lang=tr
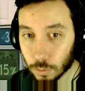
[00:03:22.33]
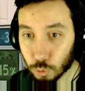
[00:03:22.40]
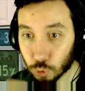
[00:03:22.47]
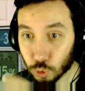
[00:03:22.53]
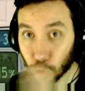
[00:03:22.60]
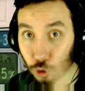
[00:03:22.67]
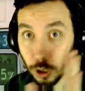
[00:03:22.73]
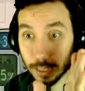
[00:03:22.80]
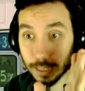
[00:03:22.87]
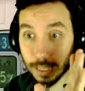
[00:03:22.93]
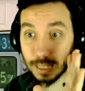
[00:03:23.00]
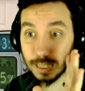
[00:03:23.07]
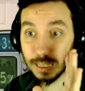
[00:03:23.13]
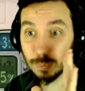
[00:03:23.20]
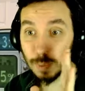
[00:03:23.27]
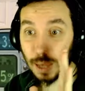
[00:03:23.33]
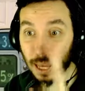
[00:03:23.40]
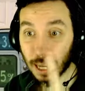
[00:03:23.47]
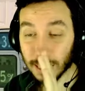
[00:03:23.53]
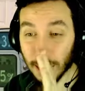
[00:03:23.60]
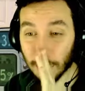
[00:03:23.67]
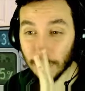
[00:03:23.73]
Son anda girdim he.
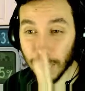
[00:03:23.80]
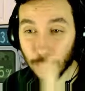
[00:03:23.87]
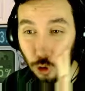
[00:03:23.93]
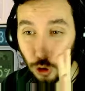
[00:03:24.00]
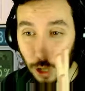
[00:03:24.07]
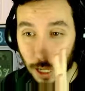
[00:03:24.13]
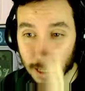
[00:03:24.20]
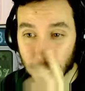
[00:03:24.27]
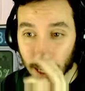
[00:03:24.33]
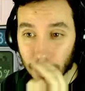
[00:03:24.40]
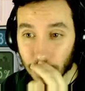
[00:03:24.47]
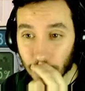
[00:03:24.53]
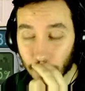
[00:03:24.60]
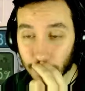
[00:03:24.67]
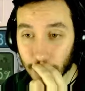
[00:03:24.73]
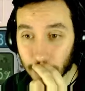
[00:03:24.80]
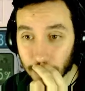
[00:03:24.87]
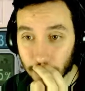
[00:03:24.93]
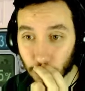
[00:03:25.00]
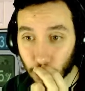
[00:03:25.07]
Adam geliyor az daha şey yapacak.